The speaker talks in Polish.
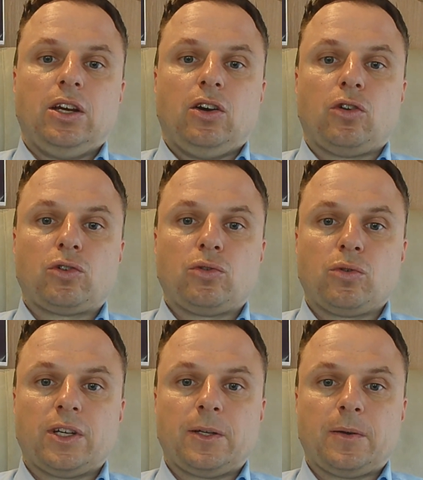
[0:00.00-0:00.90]
o
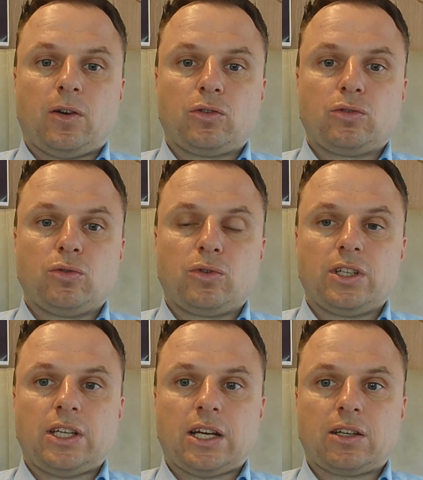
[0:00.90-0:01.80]
który, o
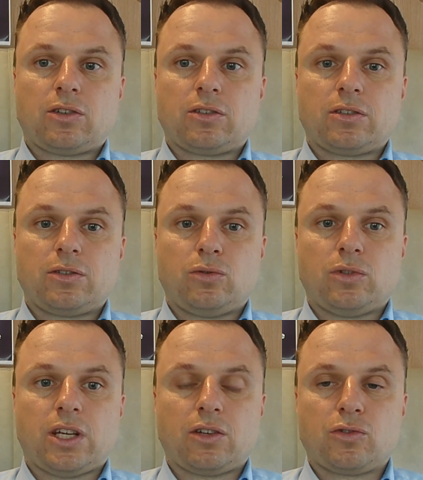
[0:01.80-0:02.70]
który jak y,
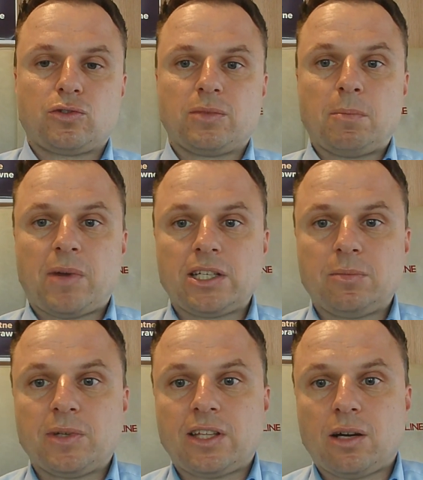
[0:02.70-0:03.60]
tutaj rozumiem
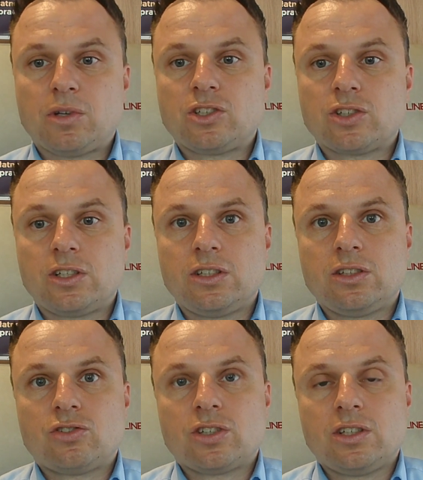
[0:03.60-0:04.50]
pani pytała,
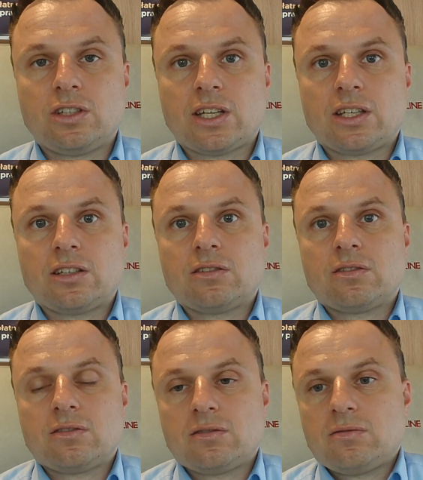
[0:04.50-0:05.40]
czyli, czyli tej,
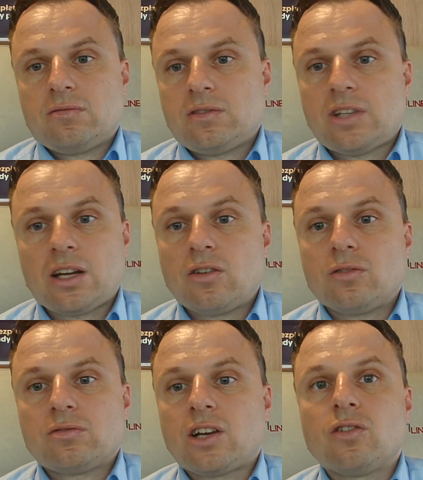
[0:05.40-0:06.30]
y,
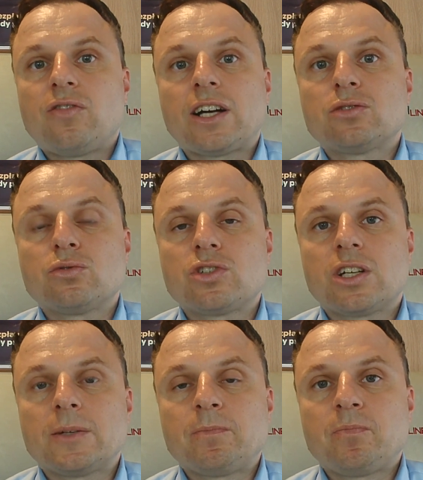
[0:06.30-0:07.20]
tego, tego faktu,
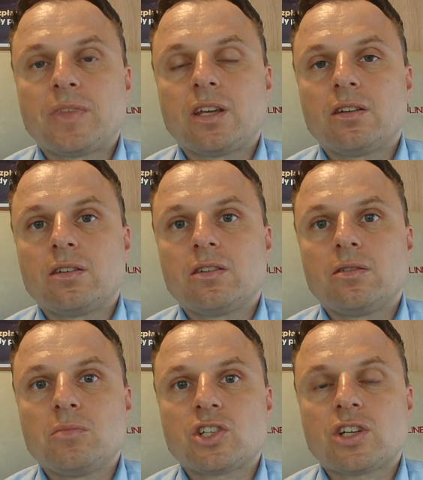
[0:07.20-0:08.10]
że y,
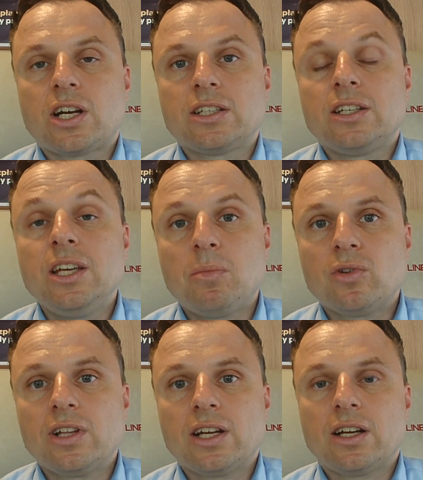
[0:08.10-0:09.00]
mieszkanie nie
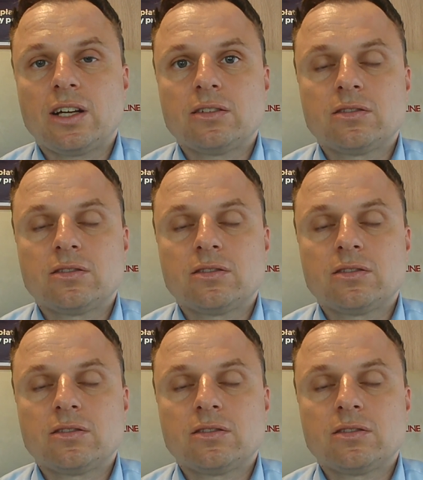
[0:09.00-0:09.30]
podlega,